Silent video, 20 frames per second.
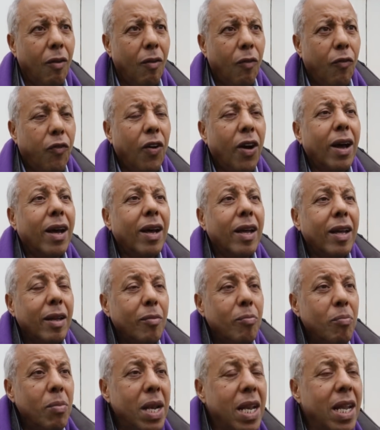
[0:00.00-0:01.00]

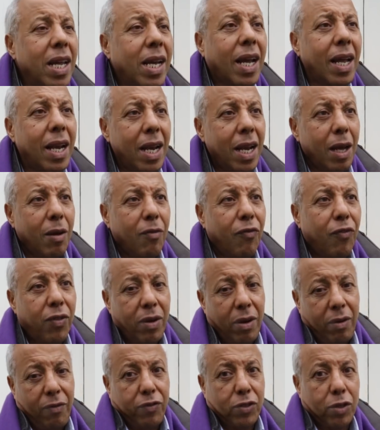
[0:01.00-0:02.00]
فملي كنلعب
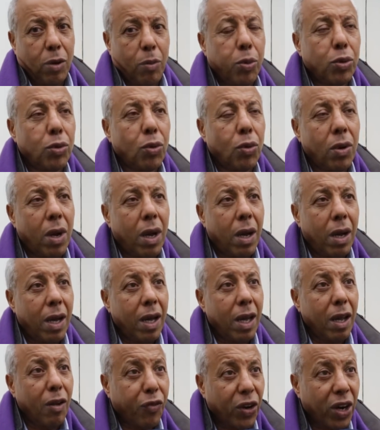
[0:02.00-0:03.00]
في بطوله
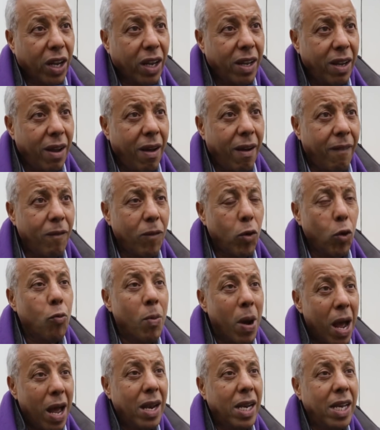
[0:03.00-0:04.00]
افريقيه
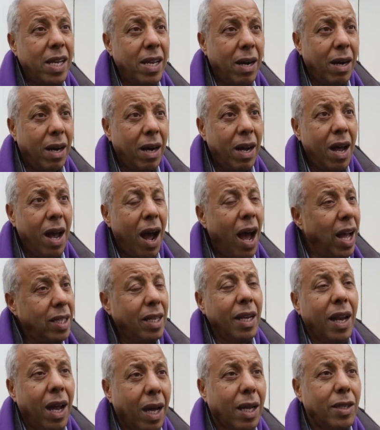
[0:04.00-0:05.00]
ومحليه
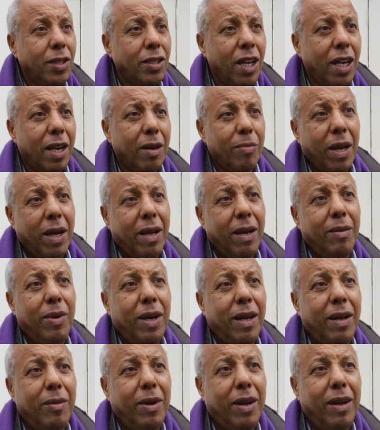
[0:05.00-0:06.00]
عندي الحق نشارك مع
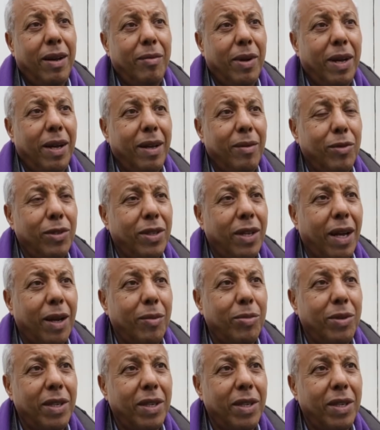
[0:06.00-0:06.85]
مع, مع المنتخب